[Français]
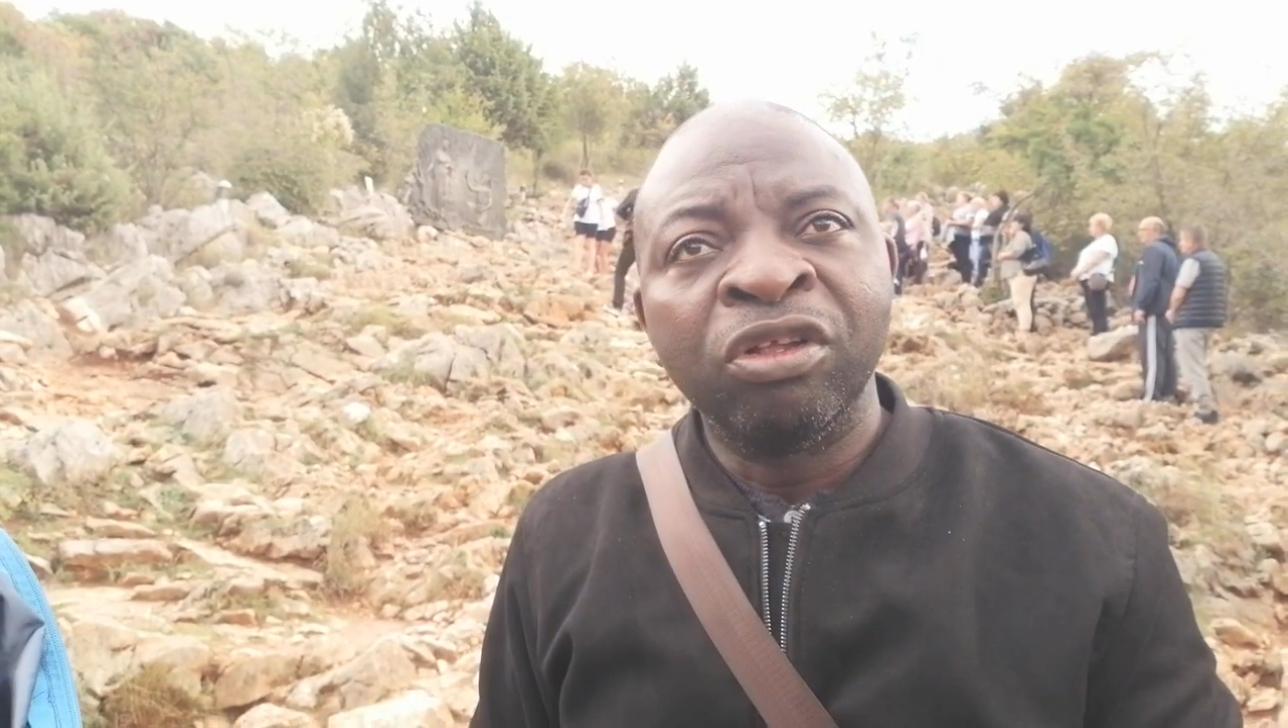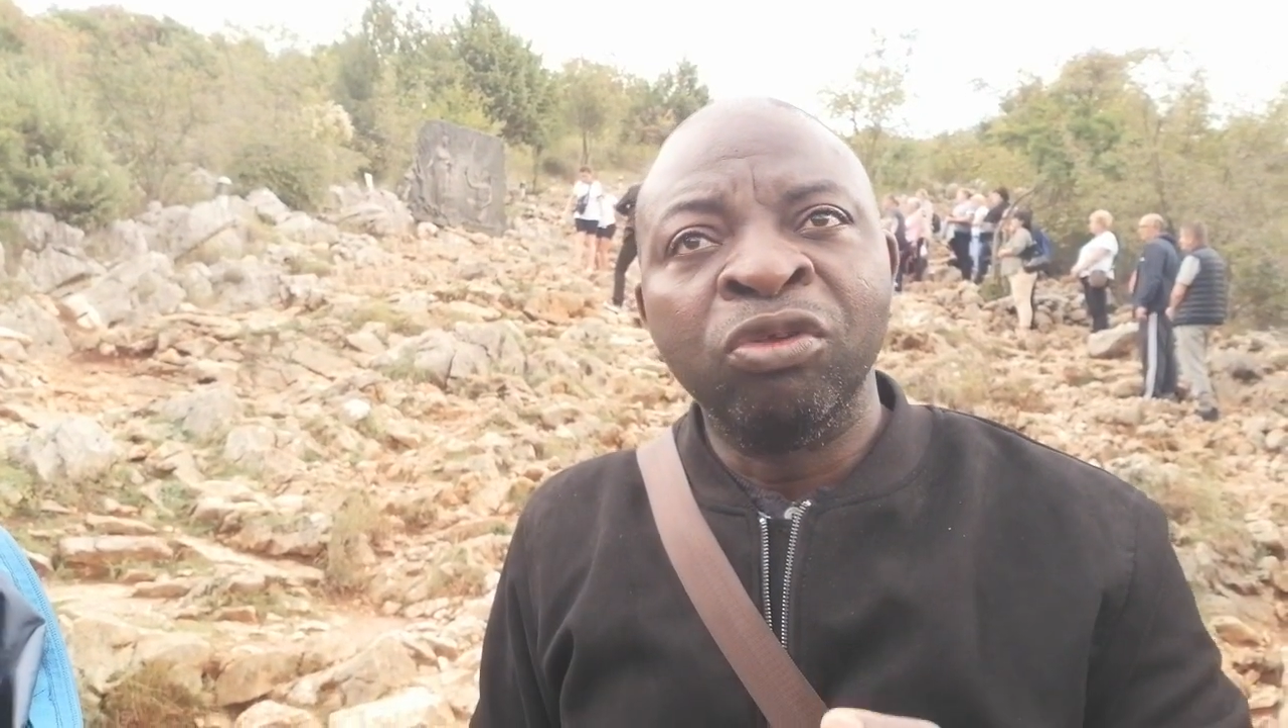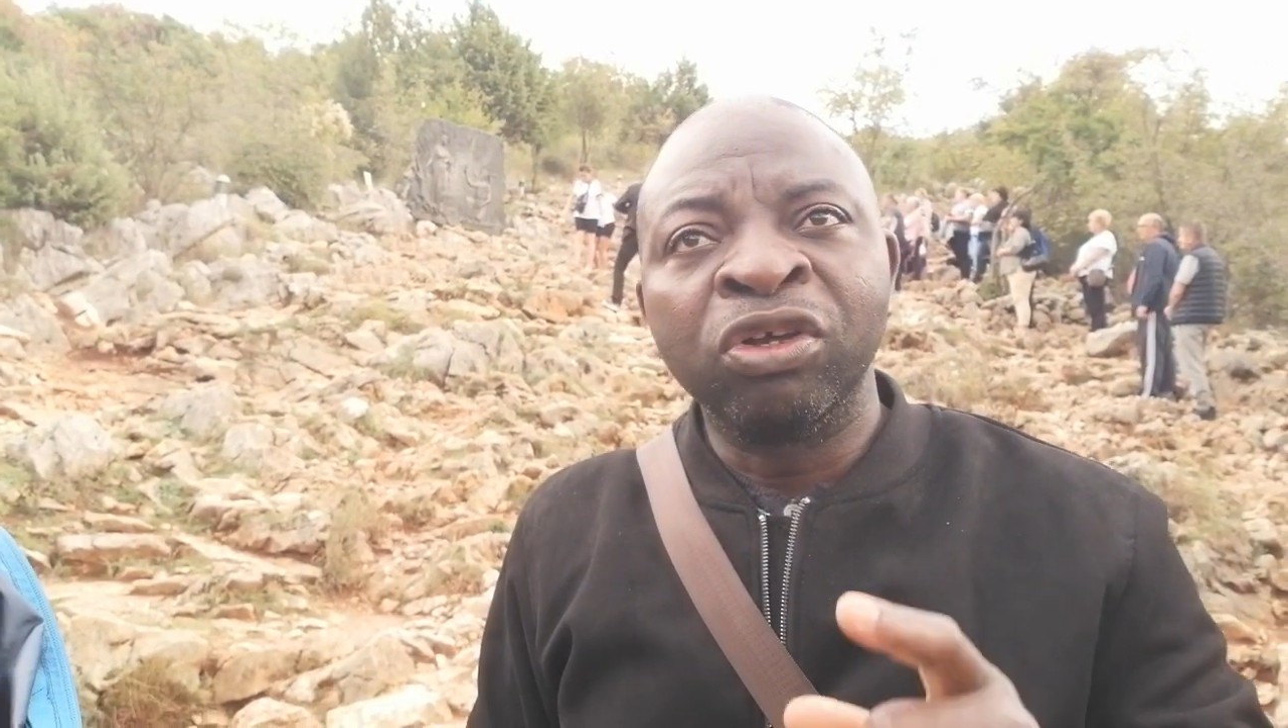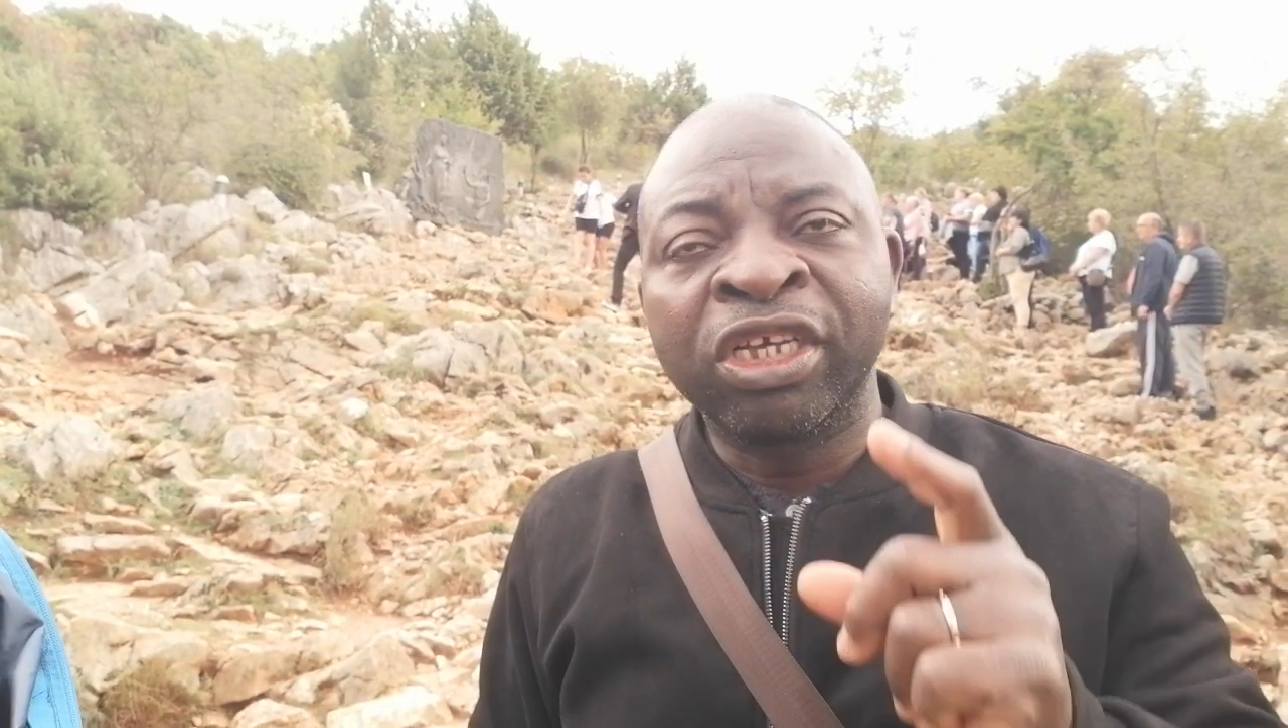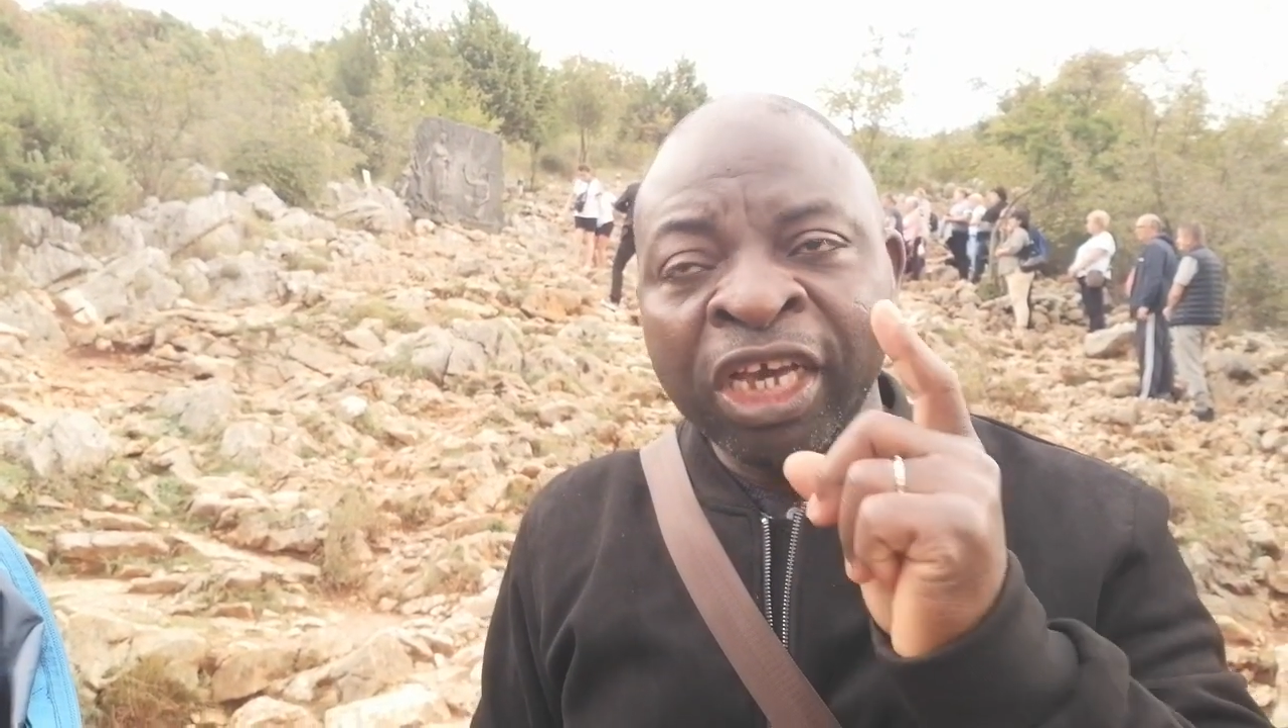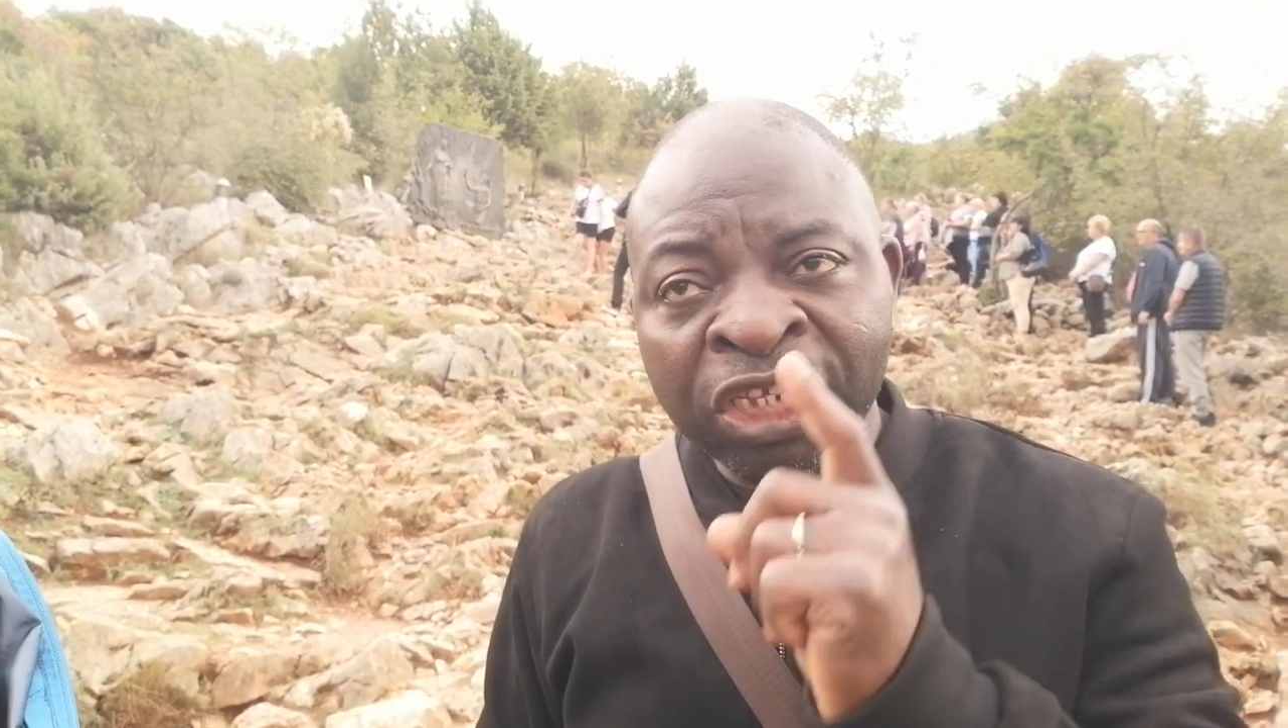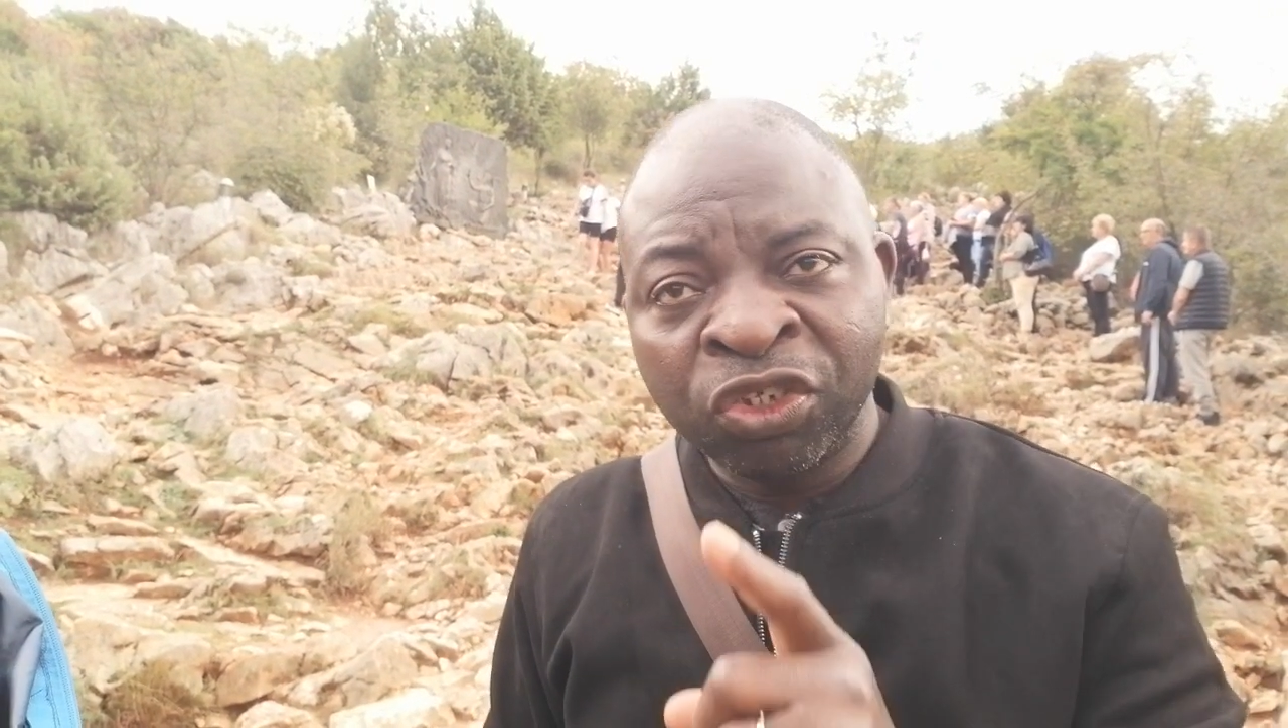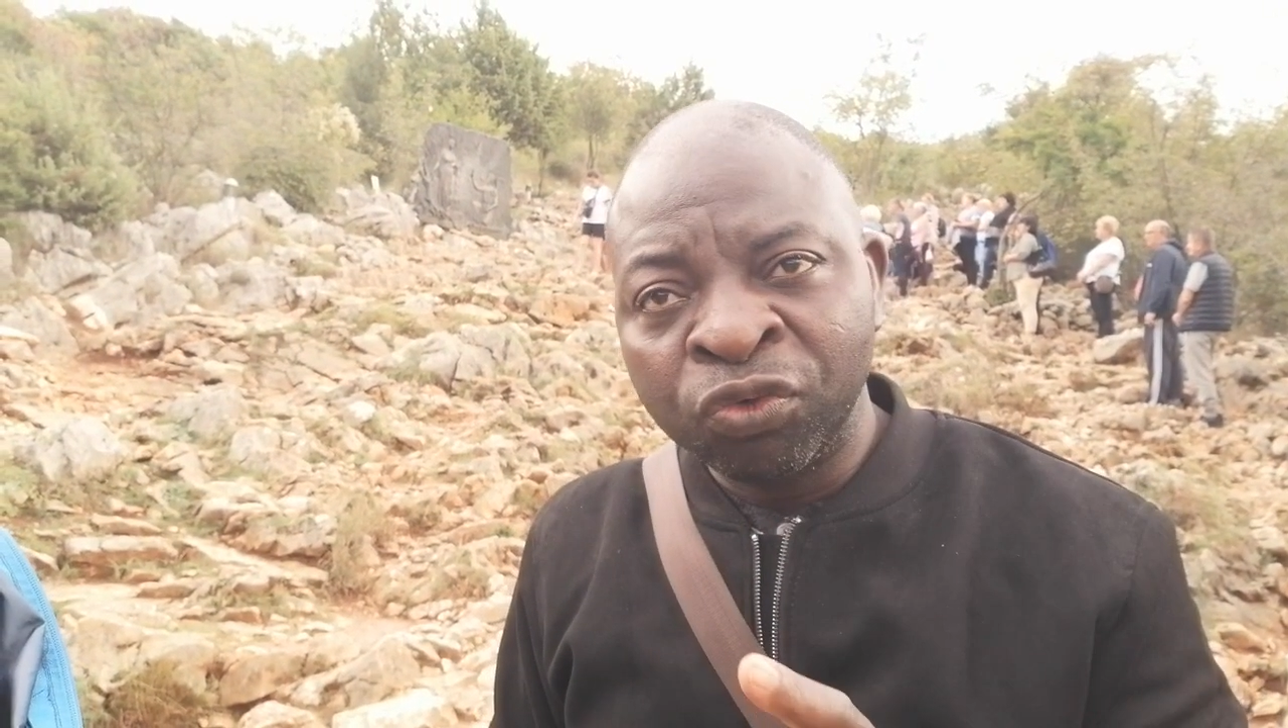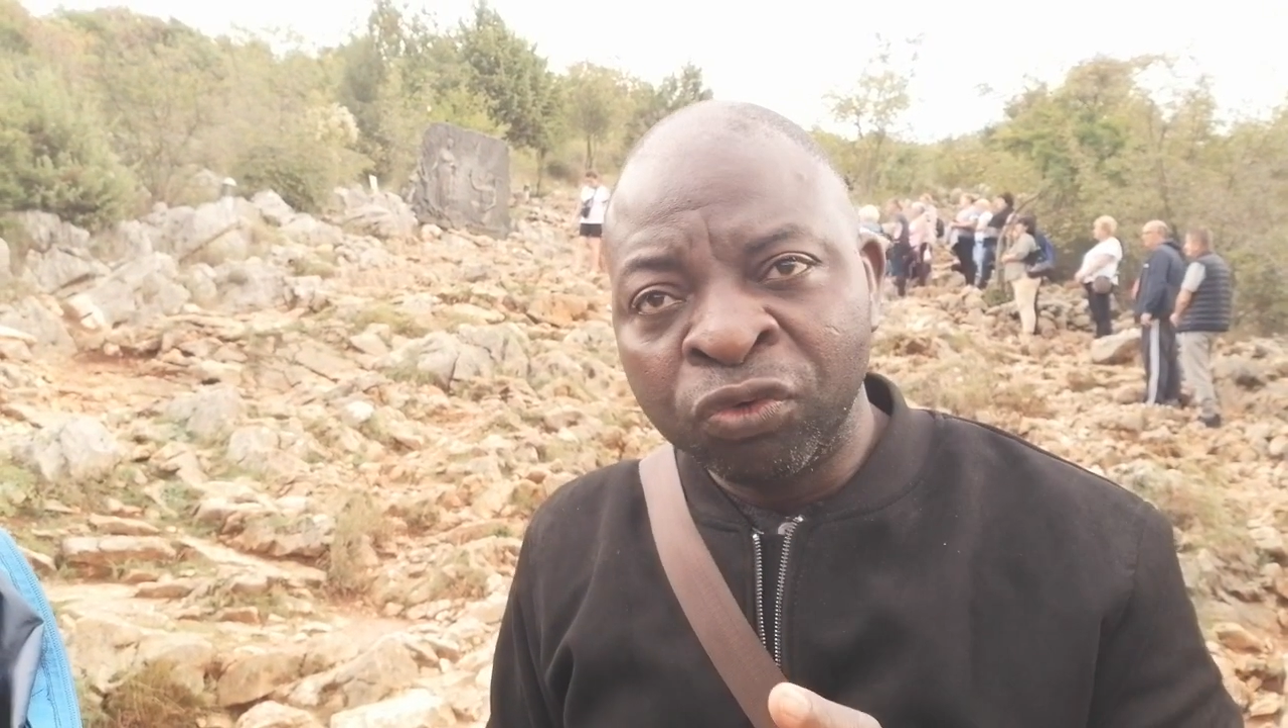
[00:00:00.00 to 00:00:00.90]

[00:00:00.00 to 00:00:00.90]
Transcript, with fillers: le 15